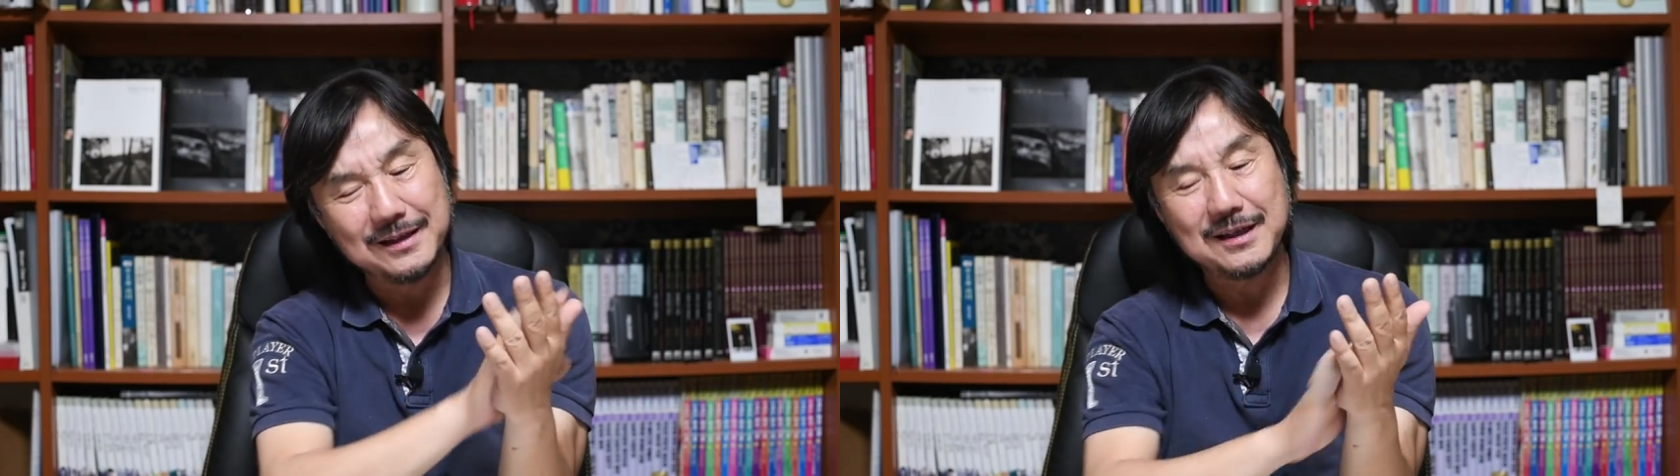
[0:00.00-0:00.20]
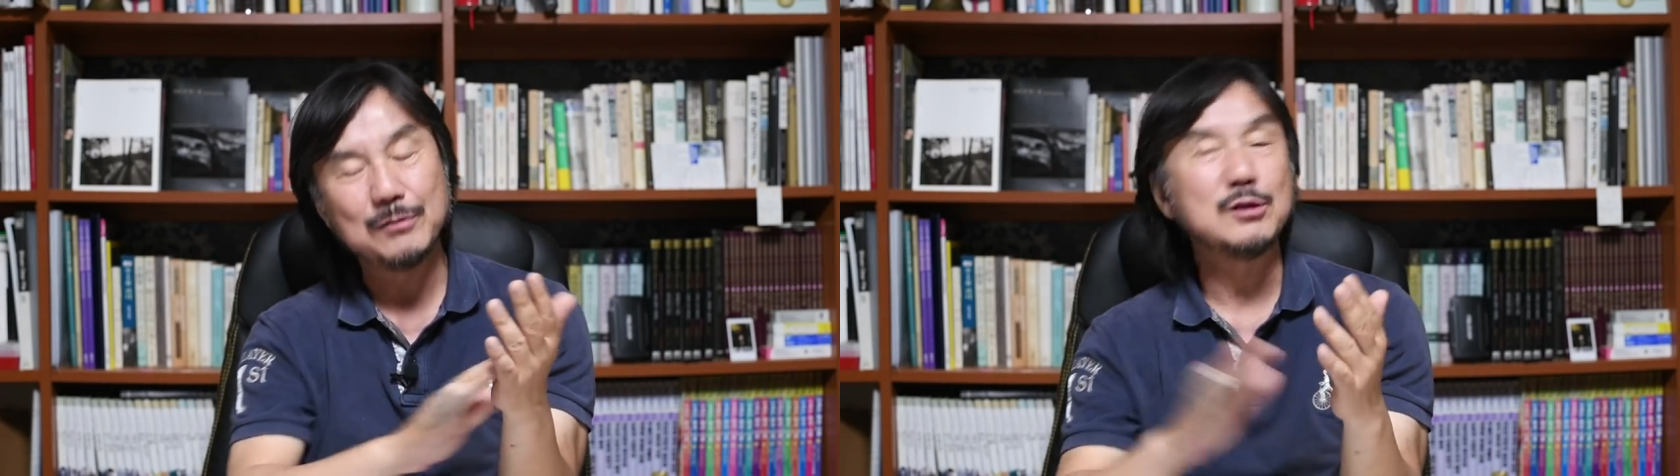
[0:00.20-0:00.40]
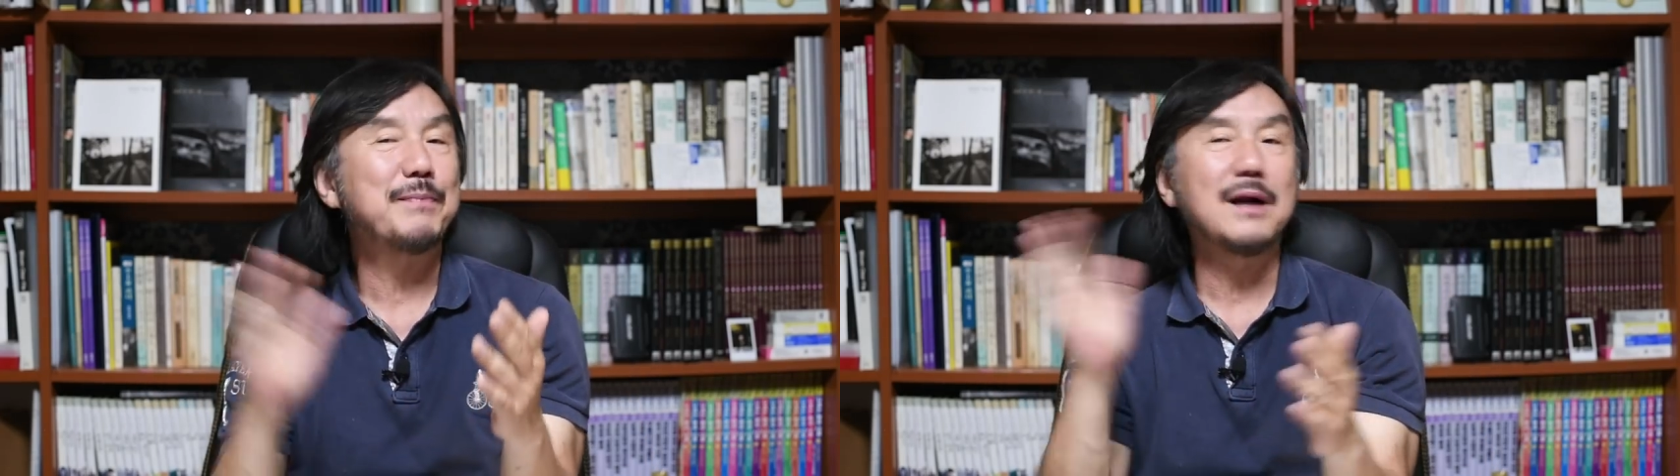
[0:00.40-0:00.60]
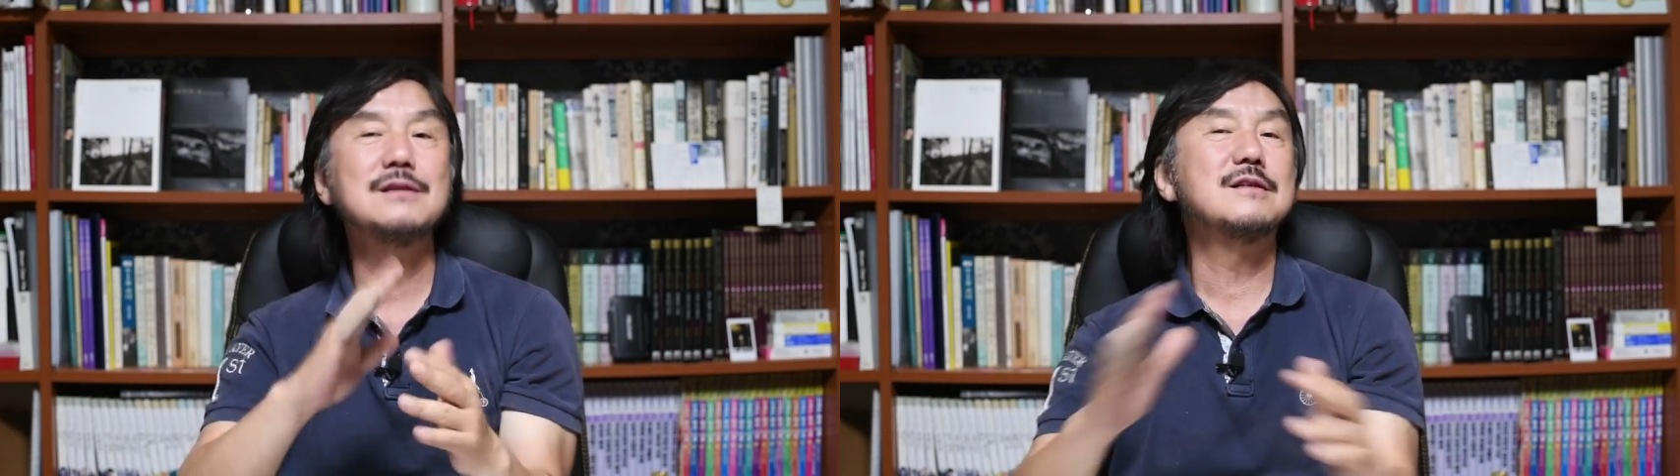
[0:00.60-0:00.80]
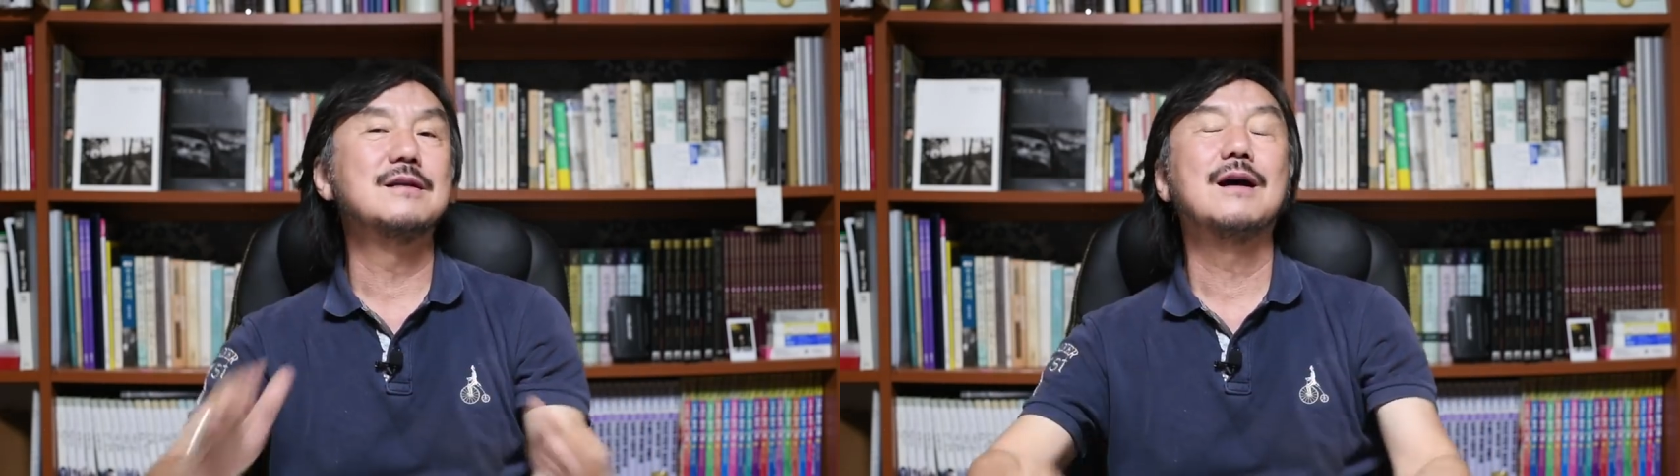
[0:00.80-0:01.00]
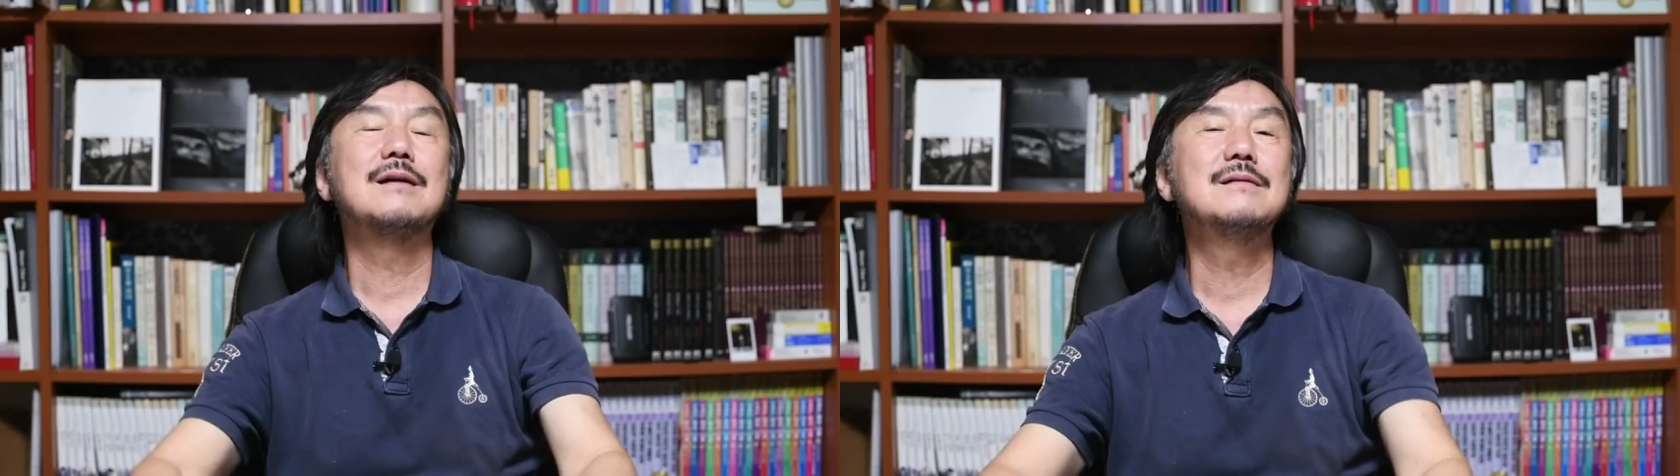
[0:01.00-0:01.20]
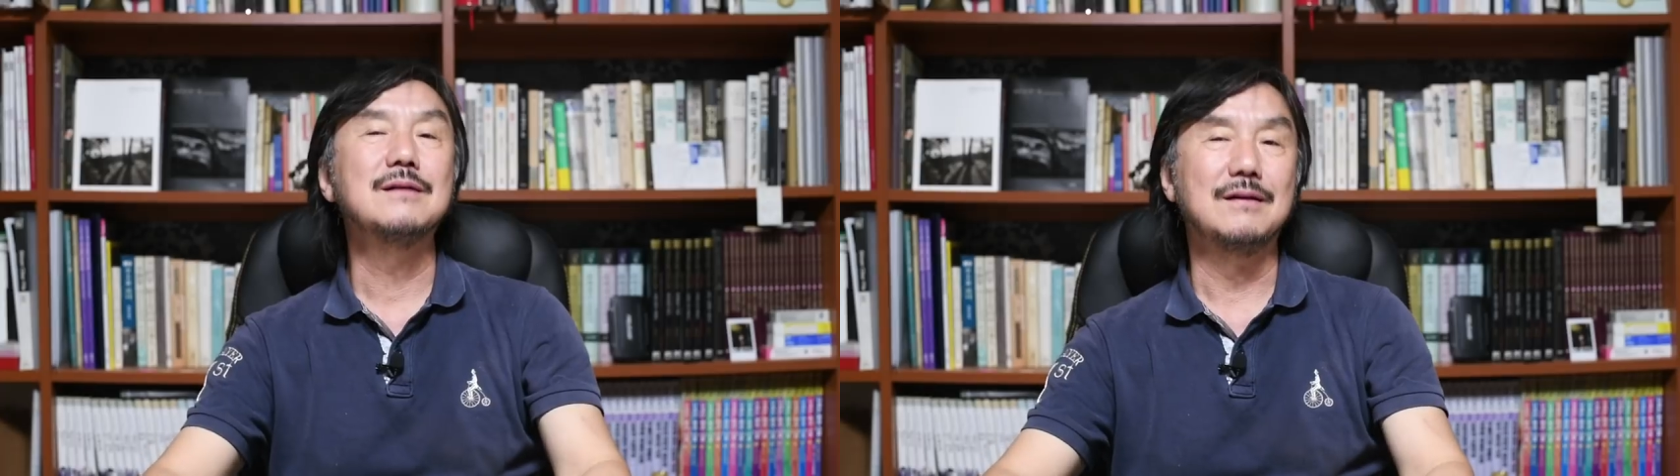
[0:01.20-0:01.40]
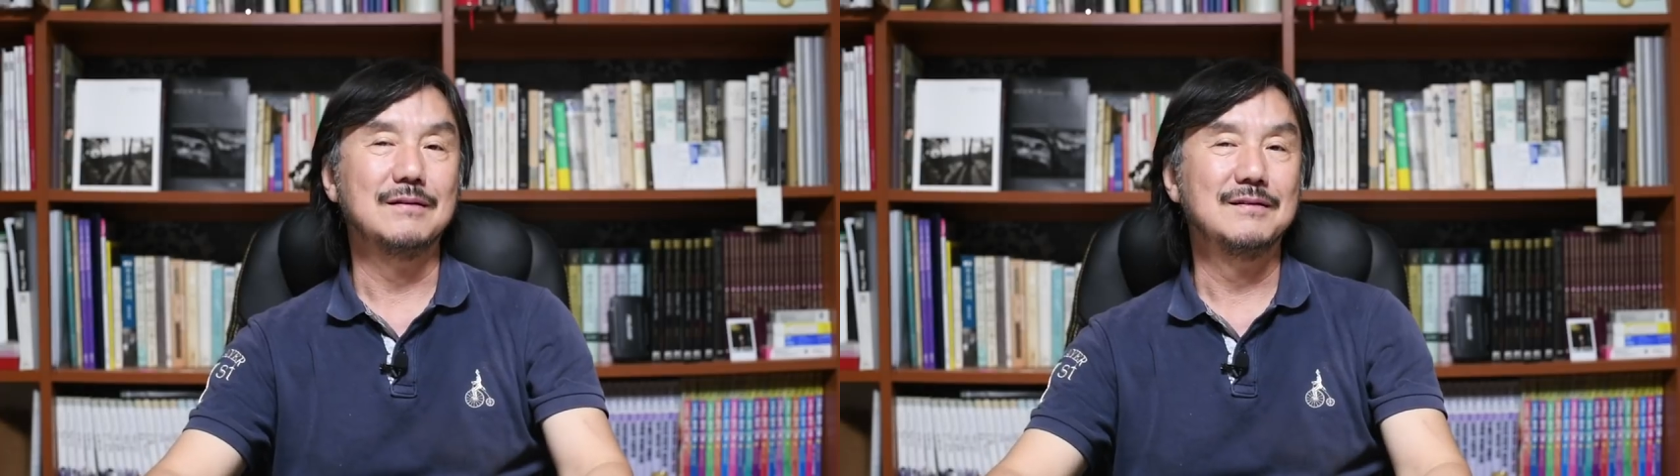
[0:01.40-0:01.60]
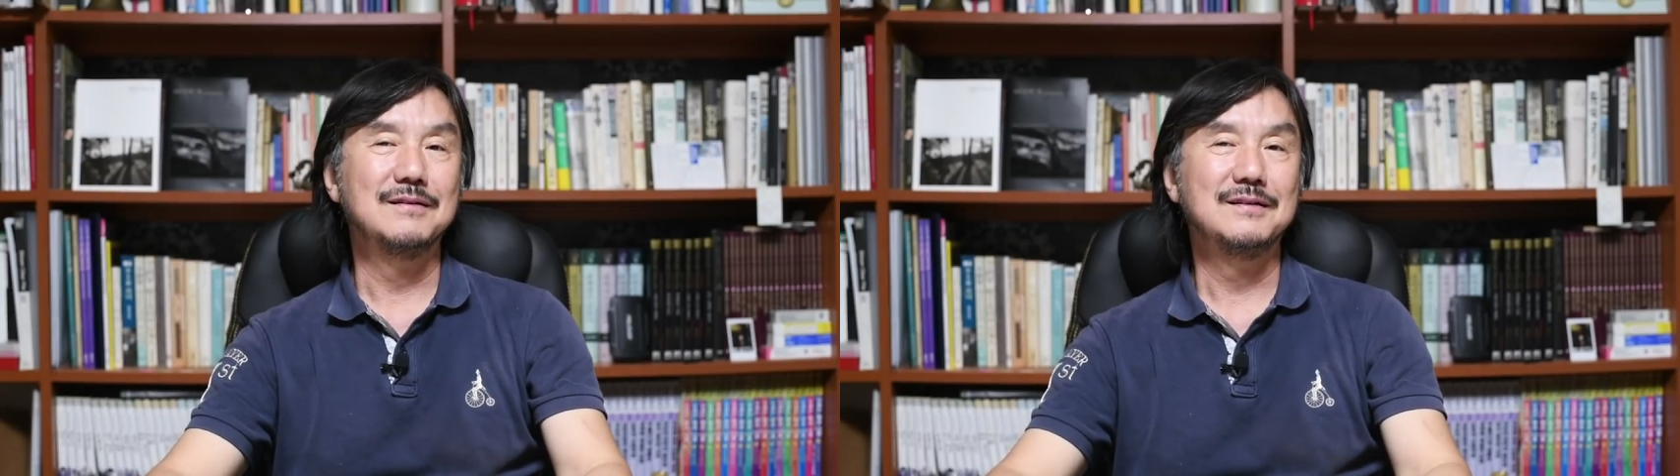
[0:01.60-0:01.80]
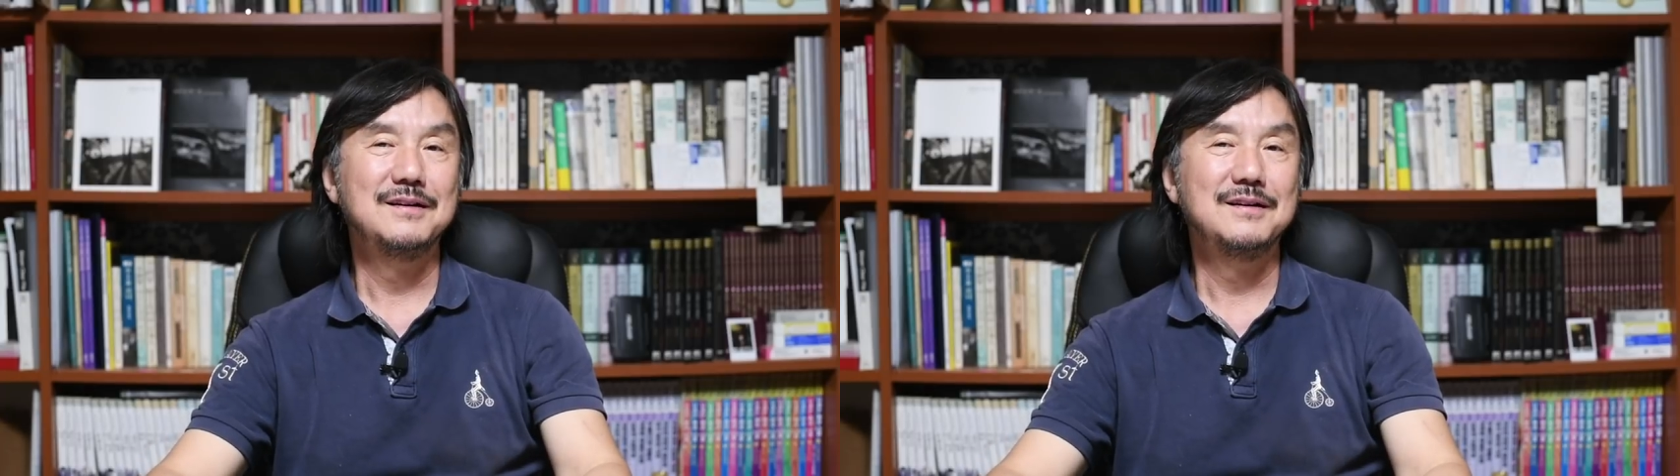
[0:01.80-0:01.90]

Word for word: 이렇게 하면 빨간색 지나가는 거예요.